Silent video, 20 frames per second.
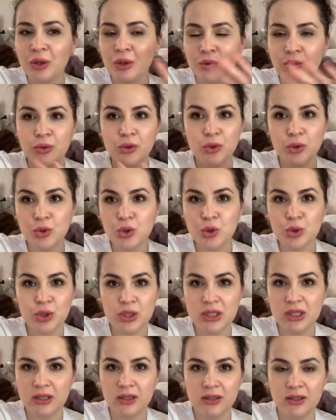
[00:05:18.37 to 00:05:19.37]
Кто что
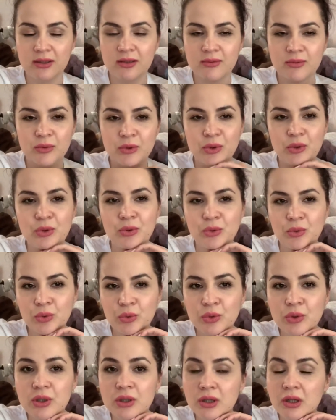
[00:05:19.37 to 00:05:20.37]
делает, вот.
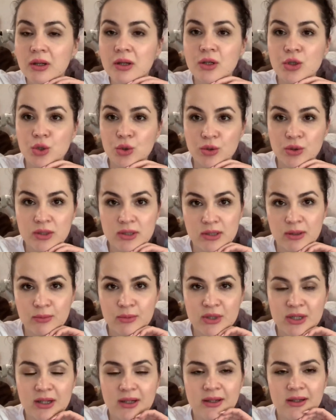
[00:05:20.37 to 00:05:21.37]
Ну, это хорошо на самом
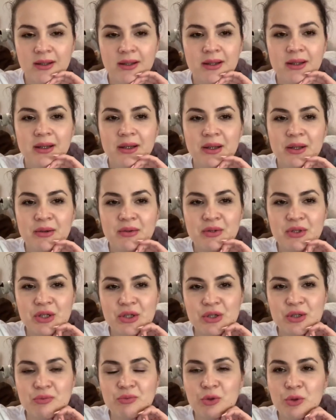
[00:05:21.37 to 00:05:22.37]
деле. Все
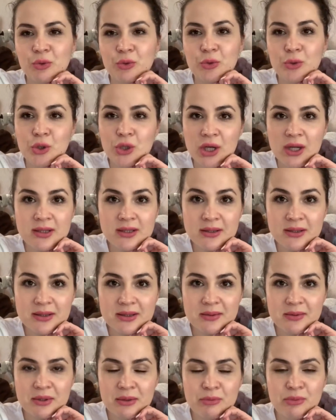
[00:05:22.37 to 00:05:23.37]
разберут участки
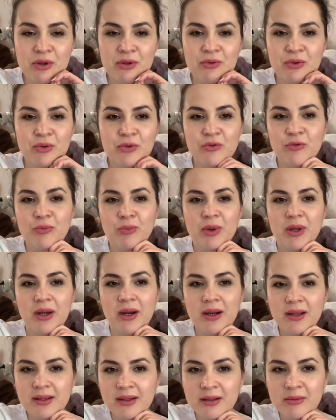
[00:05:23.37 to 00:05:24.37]
свои, приведут в
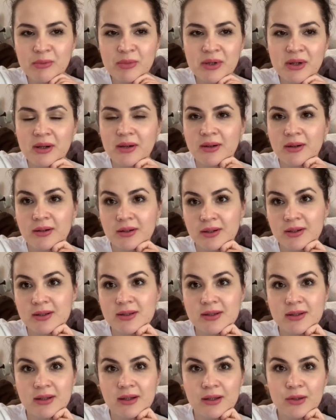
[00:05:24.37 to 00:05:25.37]
порядок, пока как
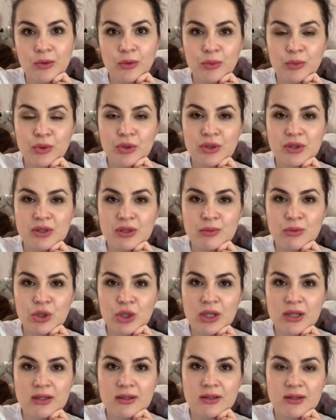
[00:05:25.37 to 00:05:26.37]
раз к лету будет
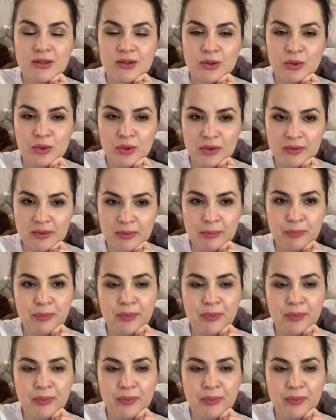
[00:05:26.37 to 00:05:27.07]
замечательно и здорово.